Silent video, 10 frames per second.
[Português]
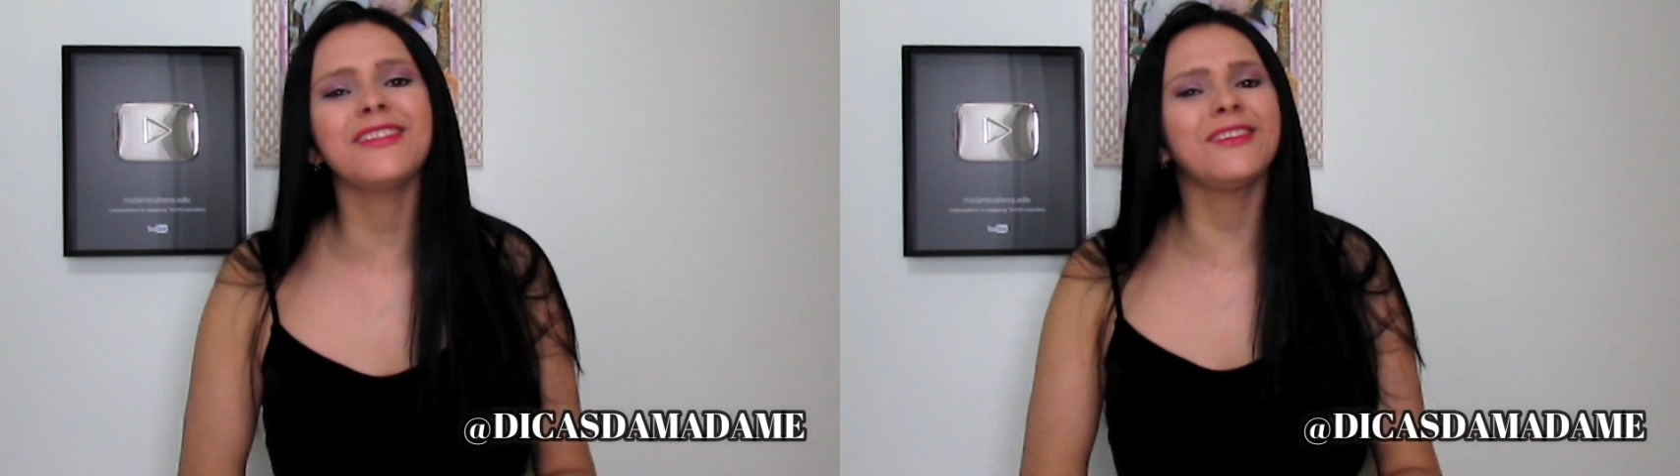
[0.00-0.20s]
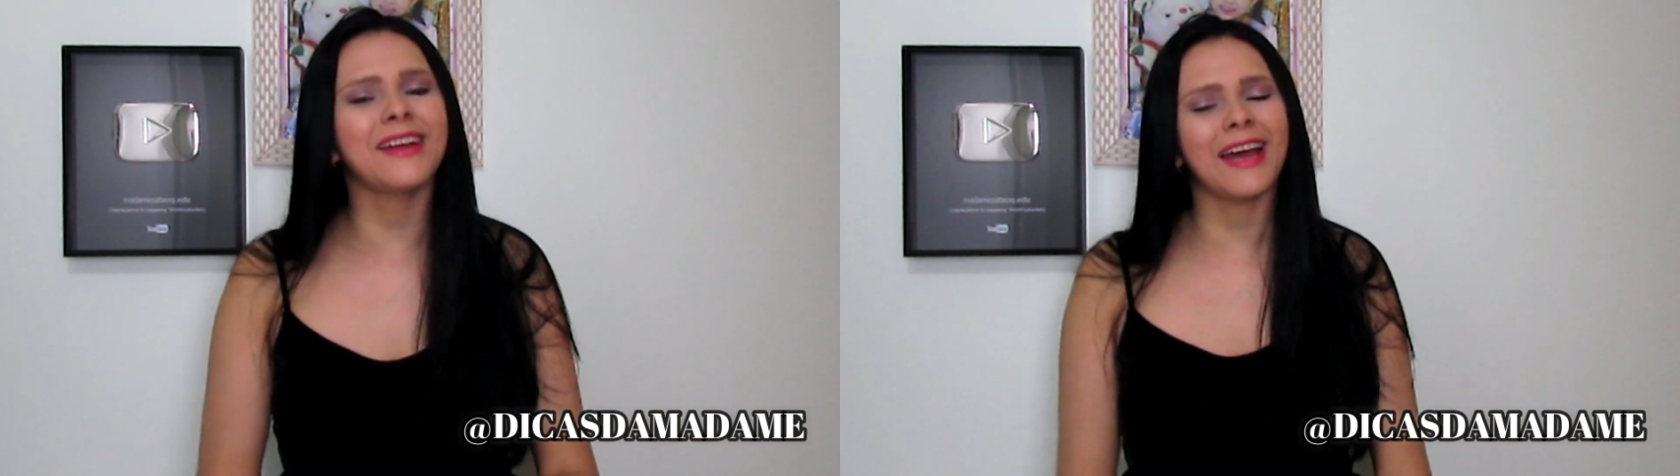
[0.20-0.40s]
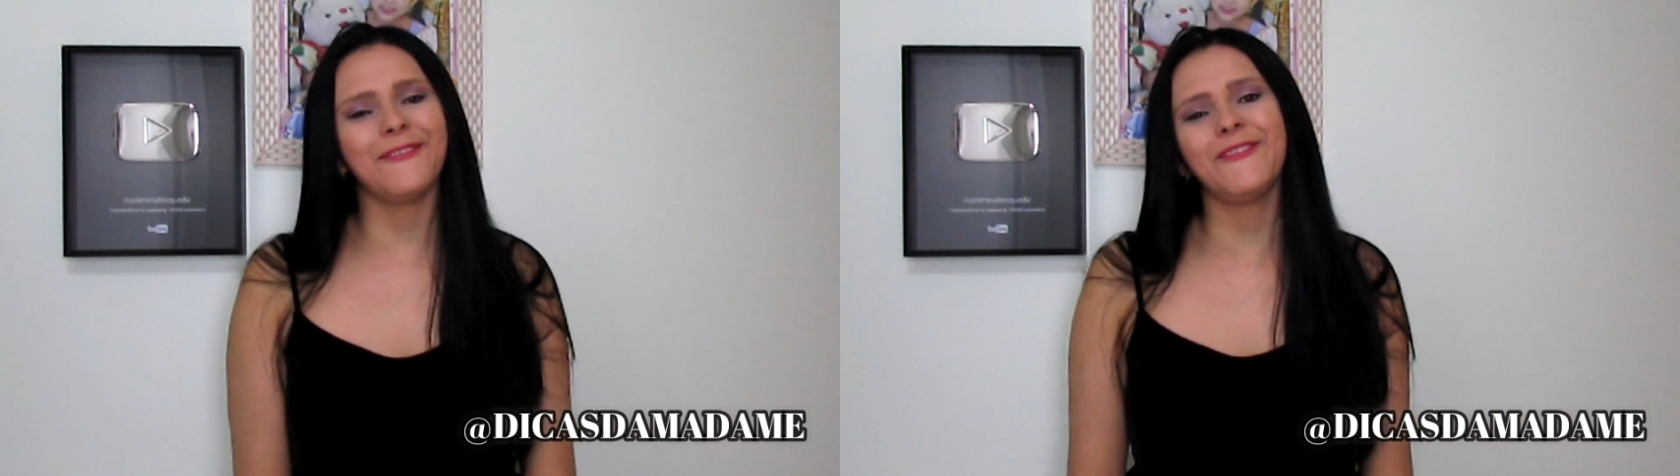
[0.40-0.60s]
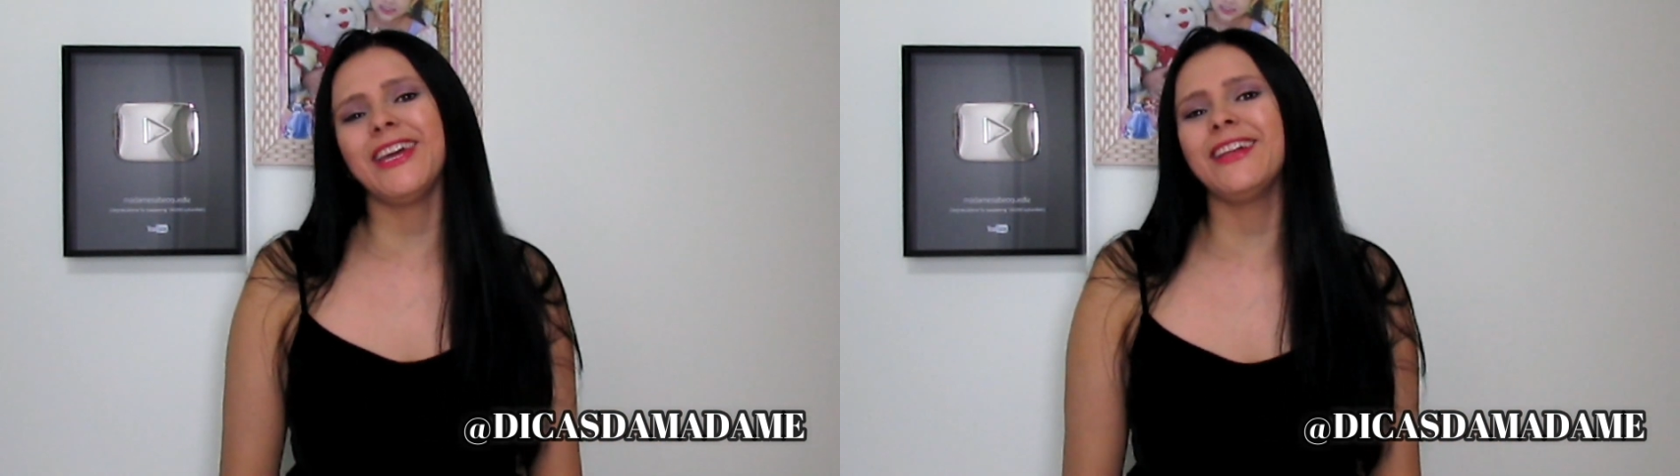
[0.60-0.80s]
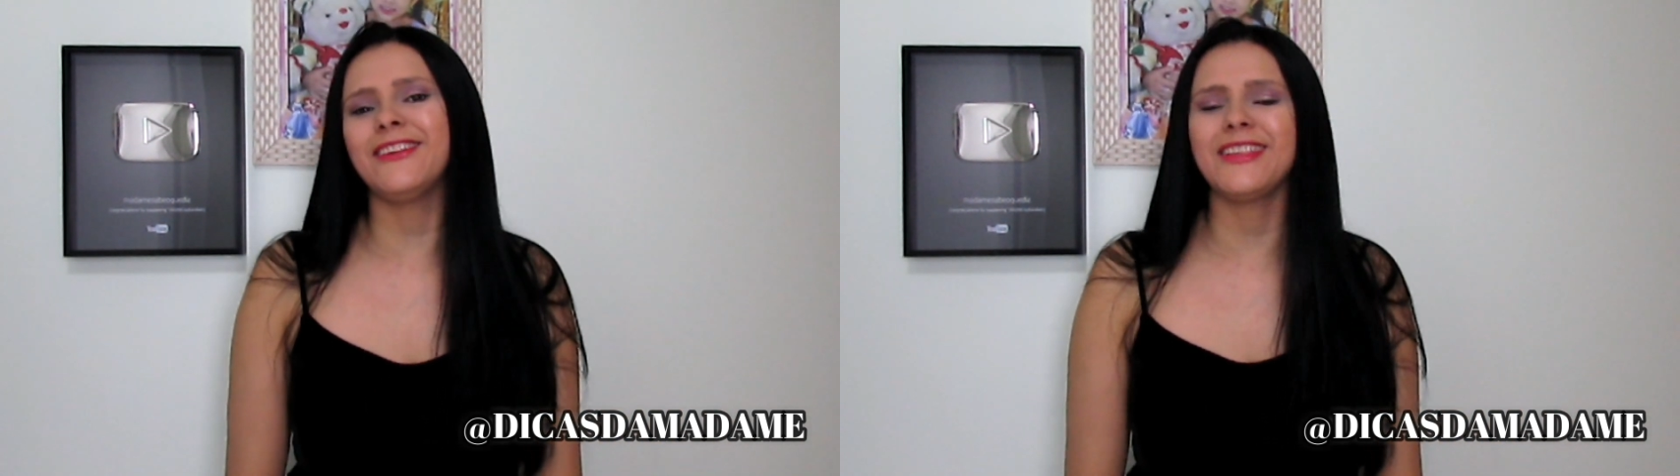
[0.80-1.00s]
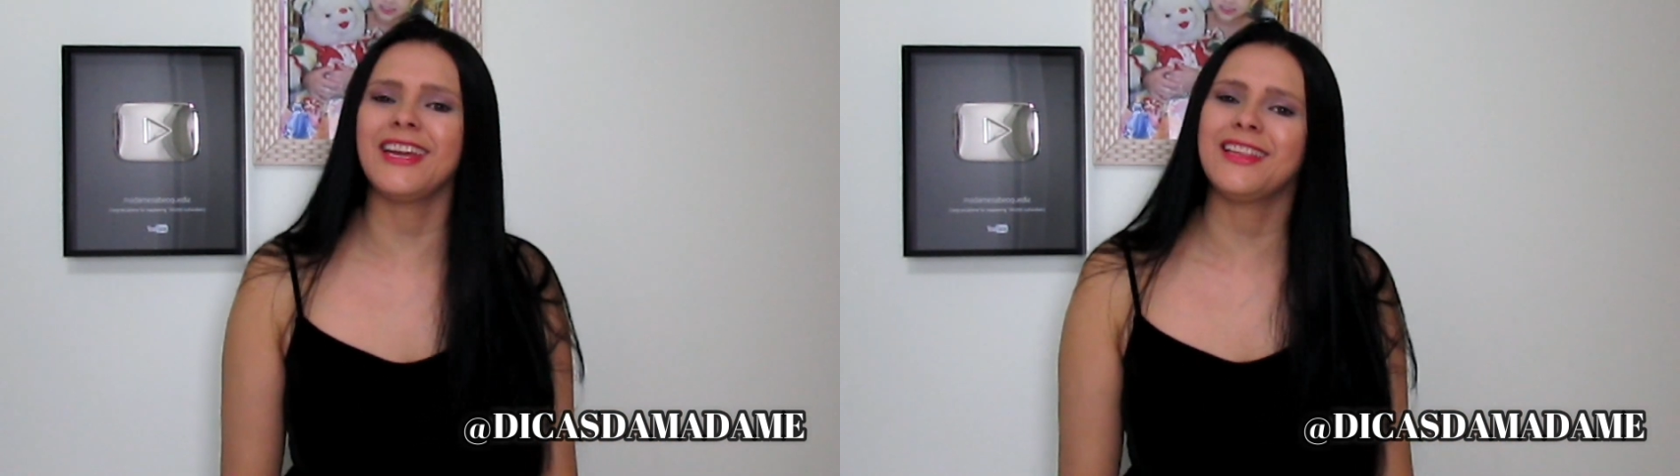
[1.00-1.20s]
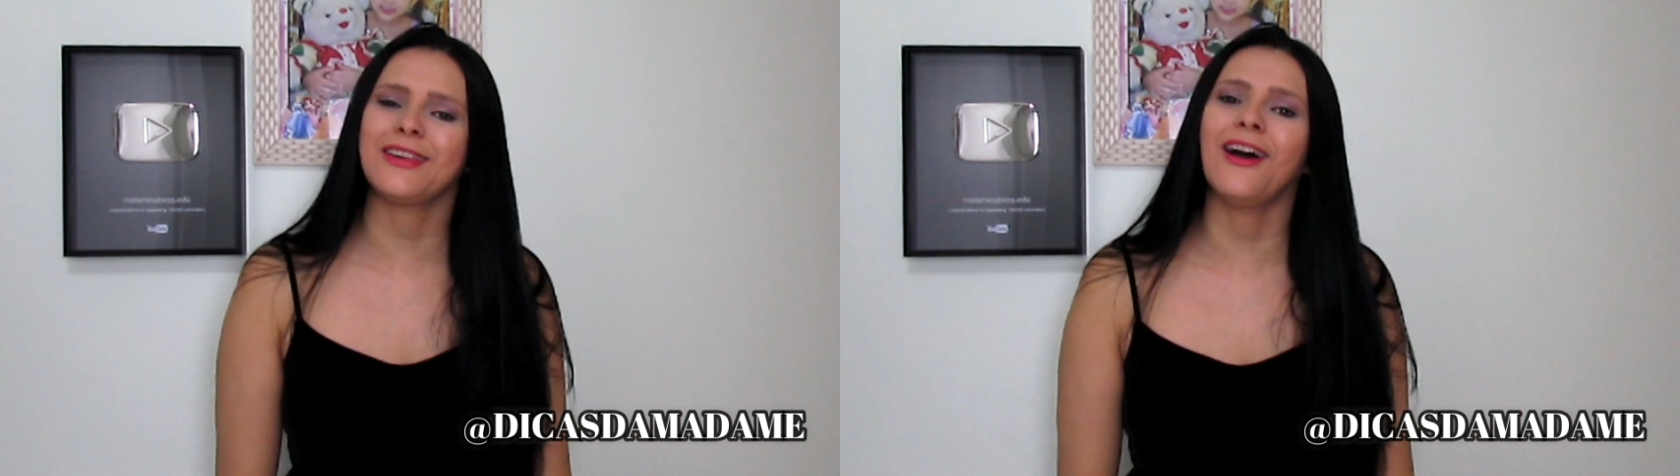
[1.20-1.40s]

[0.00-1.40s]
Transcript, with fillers: do cabelo, gente.